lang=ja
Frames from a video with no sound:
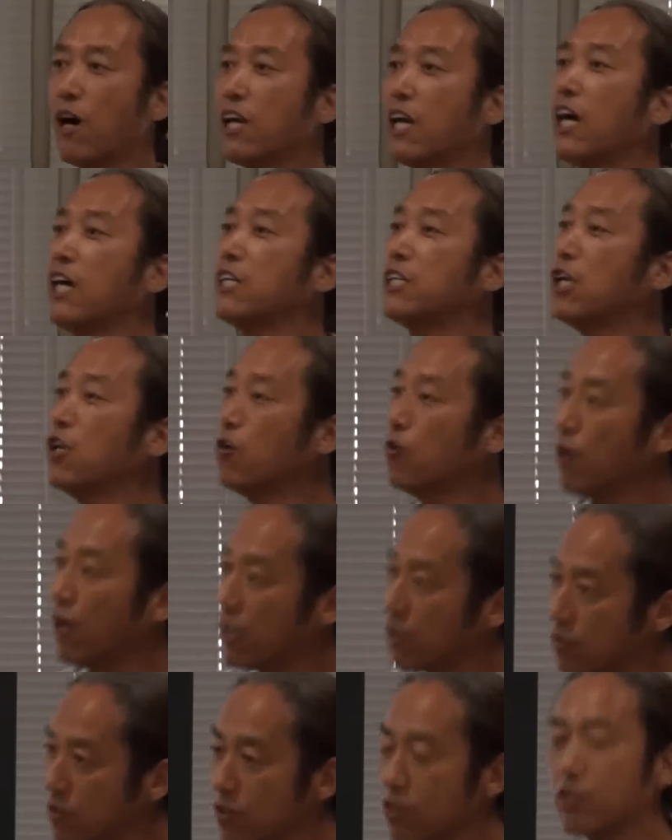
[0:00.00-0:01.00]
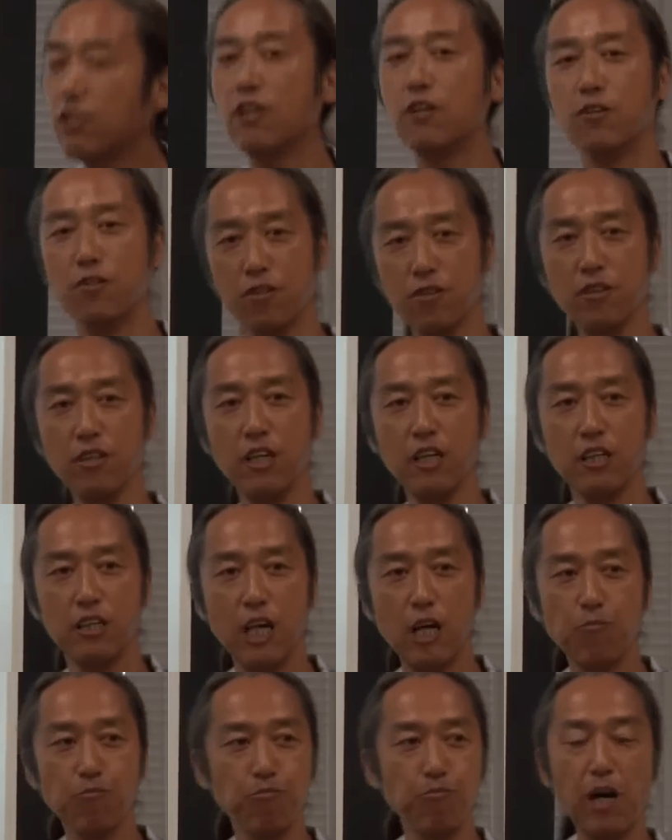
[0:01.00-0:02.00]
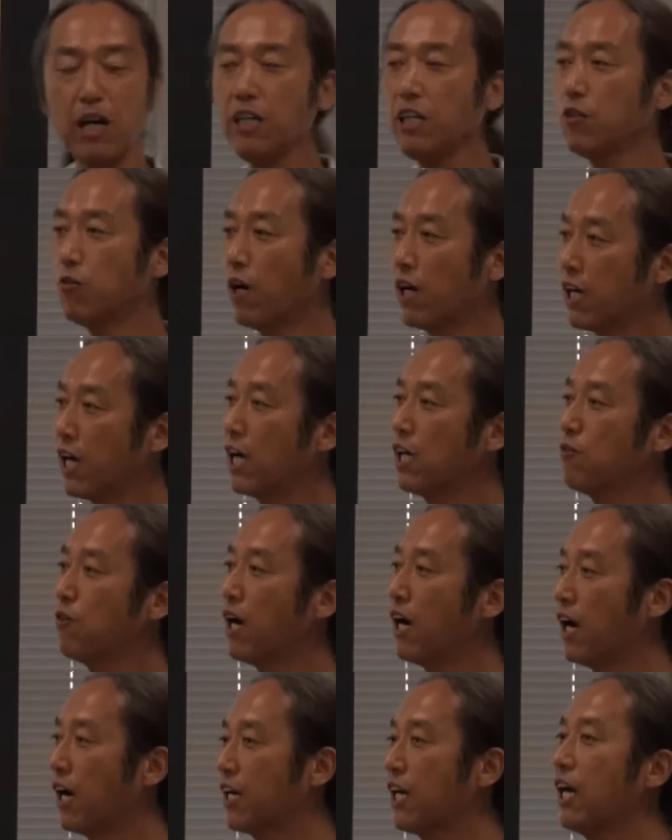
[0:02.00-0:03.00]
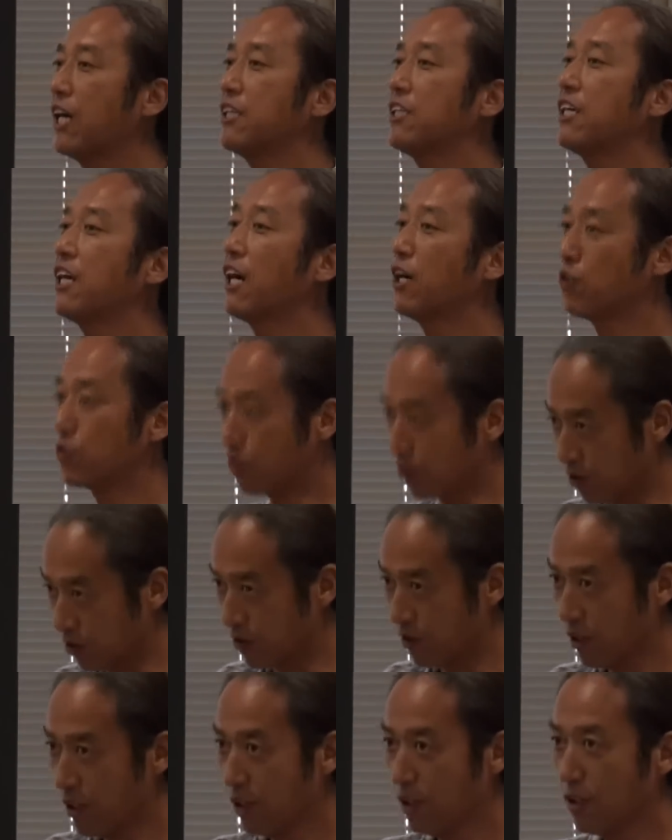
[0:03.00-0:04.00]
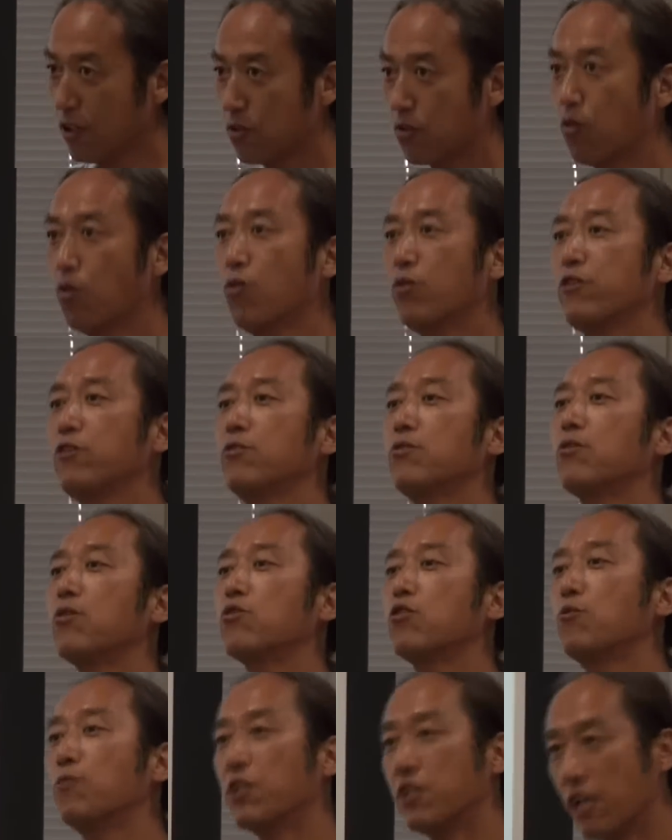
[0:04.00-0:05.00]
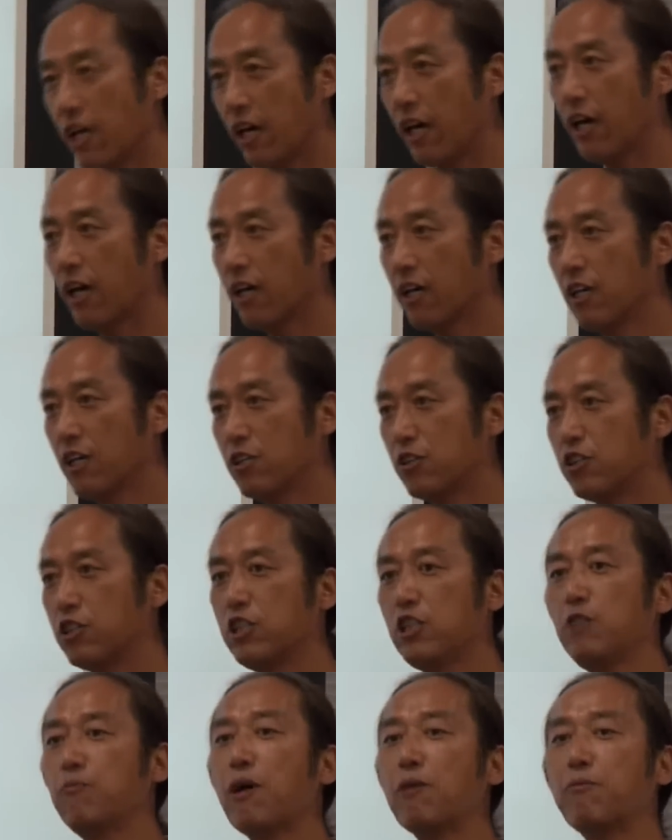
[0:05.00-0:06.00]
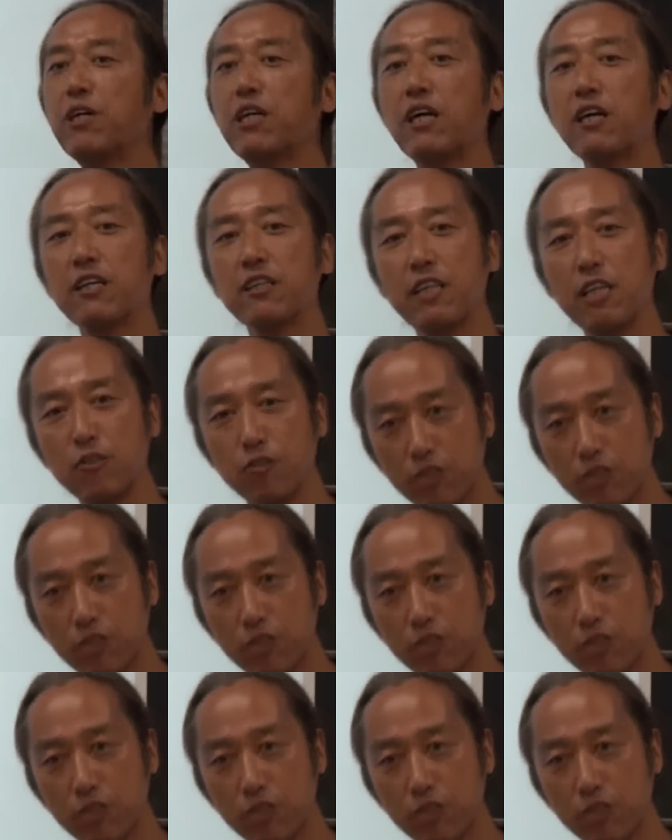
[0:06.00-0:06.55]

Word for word: 笑いで終わるっていうやっぱり笑いは払いであるというこういうこともね散りばめられて